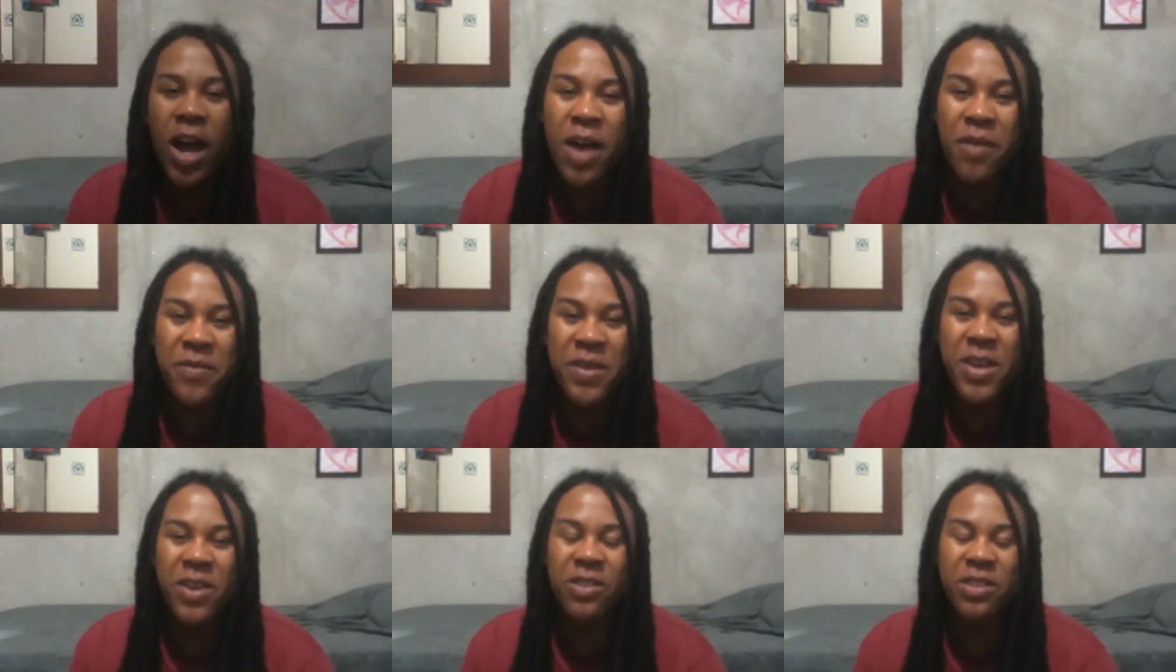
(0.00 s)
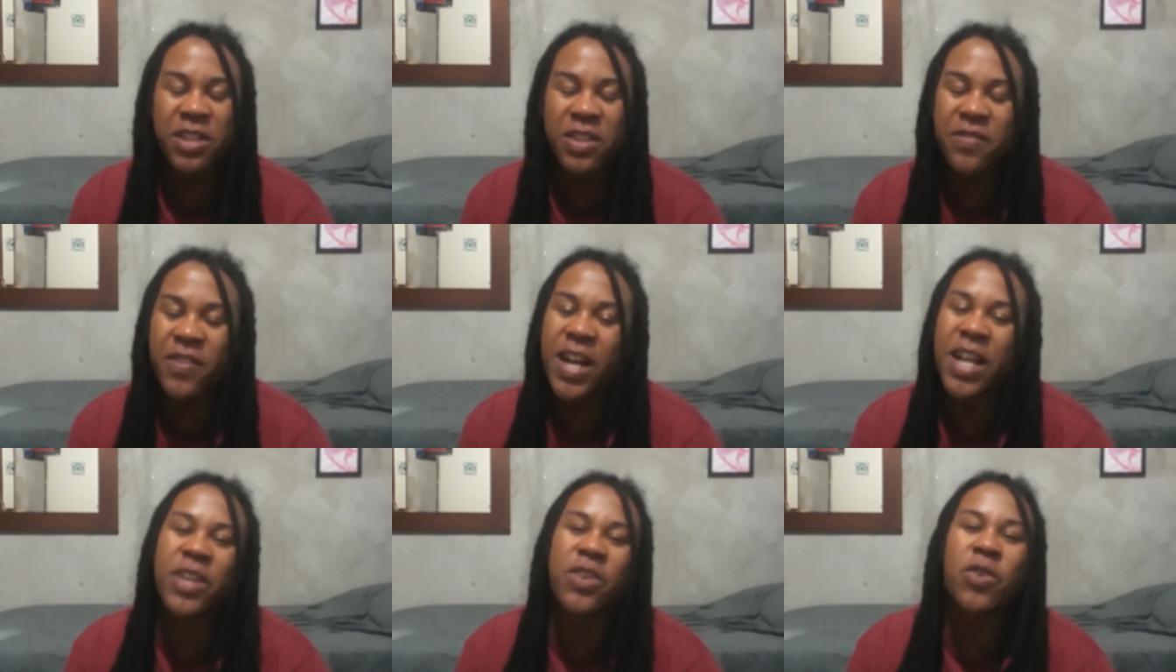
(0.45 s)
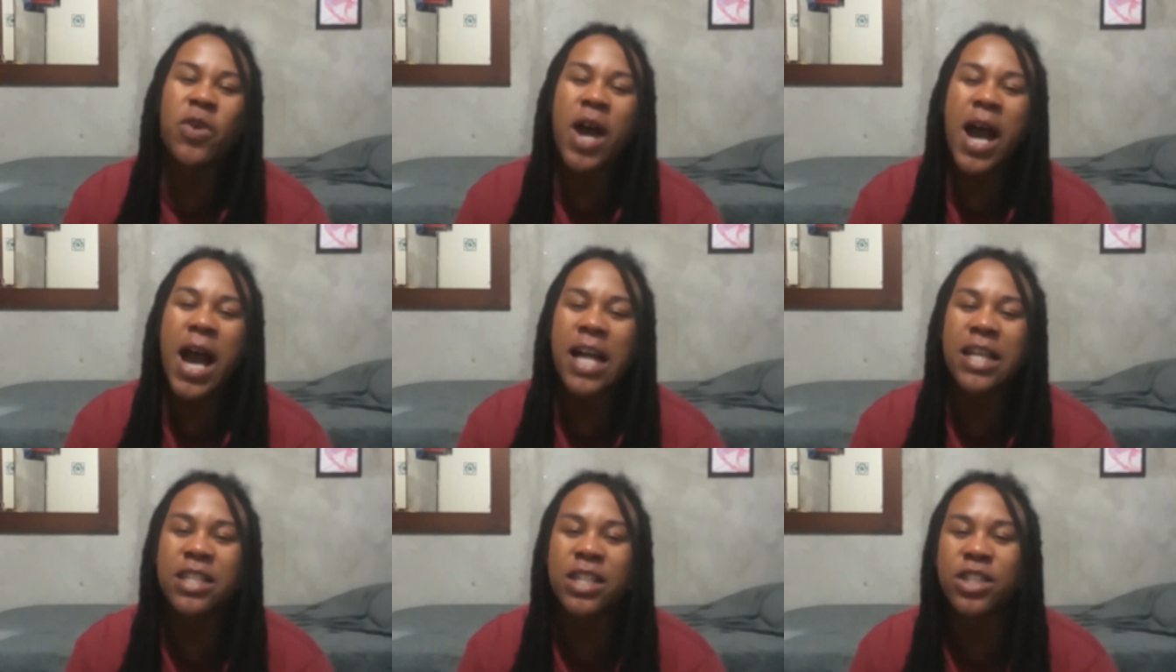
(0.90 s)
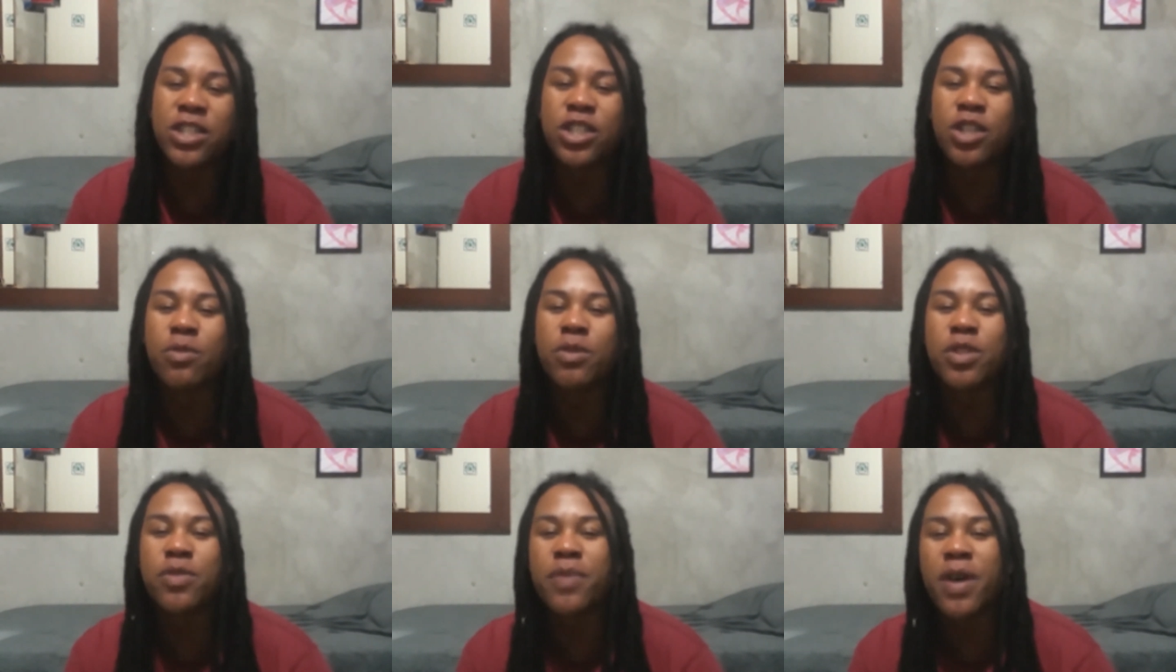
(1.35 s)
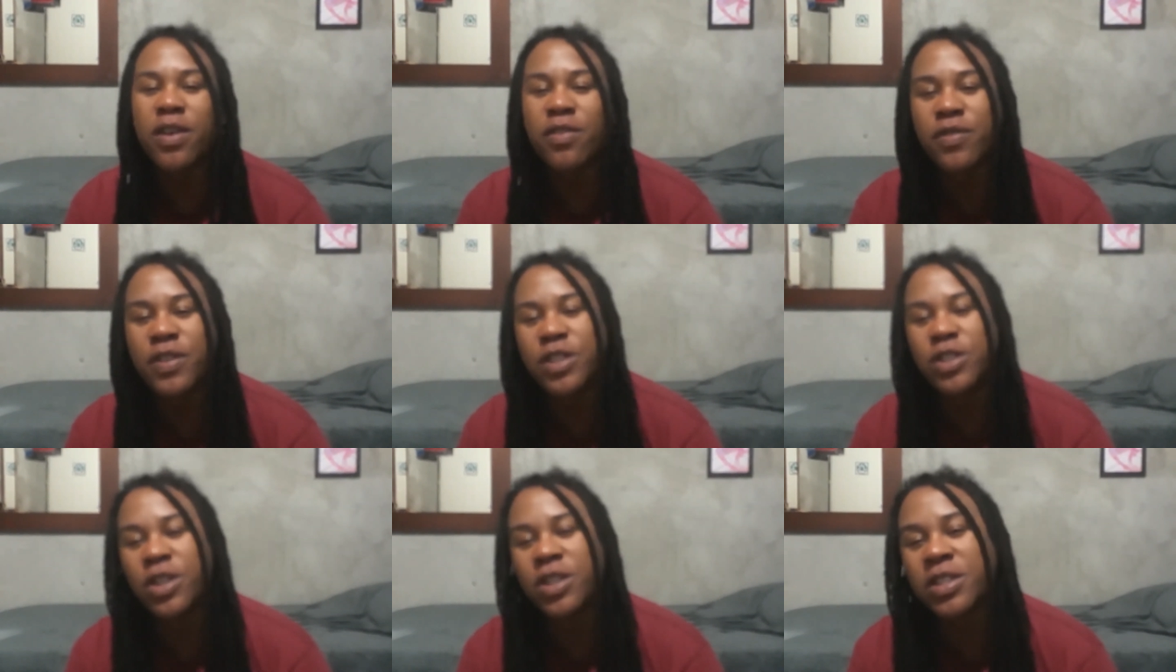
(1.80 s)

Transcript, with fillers: amigos! Quem fala que é o Rádio, nós estamos em mais vídeo,